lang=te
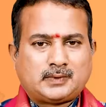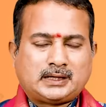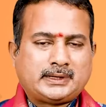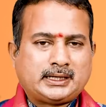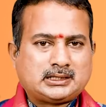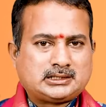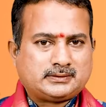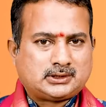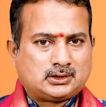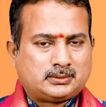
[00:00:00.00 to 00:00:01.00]
వైవాహిక
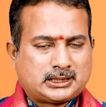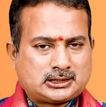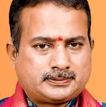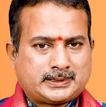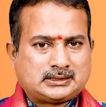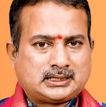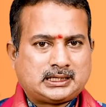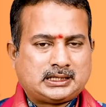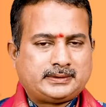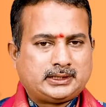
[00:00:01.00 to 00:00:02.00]
జీవితంలో మనస్పర్ధలు
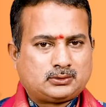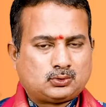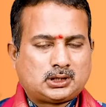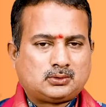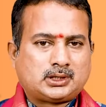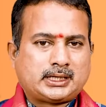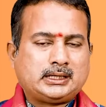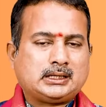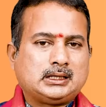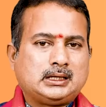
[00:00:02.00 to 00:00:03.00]
అనేవి ఎక్కువగా
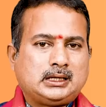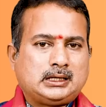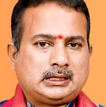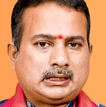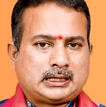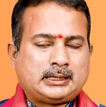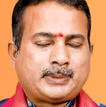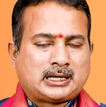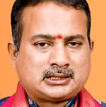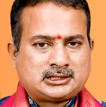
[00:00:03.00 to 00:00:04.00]
ఉంటాయి కానీ
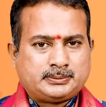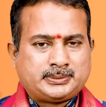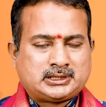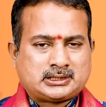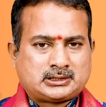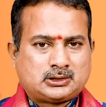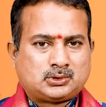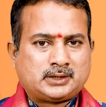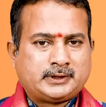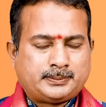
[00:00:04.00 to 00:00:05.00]
పార్ట్నర్షిప్ బిజినెస్లో
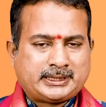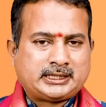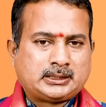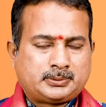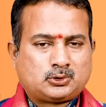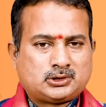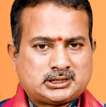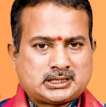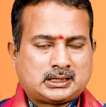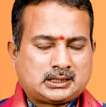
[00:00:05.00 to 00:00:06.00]
కూడా వీరు పెట్టేటప్పుడు
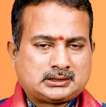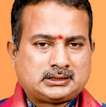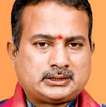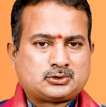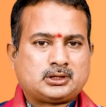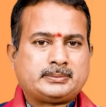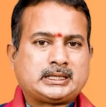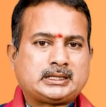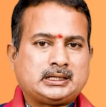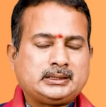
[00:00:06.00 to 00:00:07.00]
కొంచెం జాగ్రత్తలు తీసుకొని
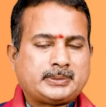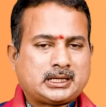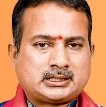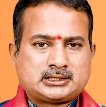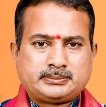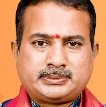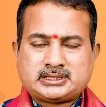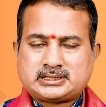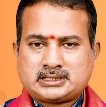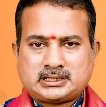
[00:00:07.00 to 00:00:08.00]
పెట్టాలి పార్ట్నర్షిప్
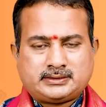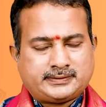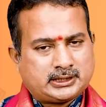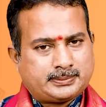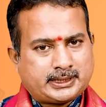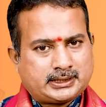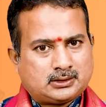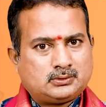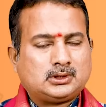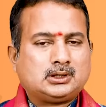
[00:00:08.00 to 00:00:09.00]
బిజినెస్లు అనేది వీరికి
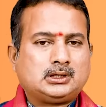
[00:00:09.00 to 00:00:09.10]
పనికిరావు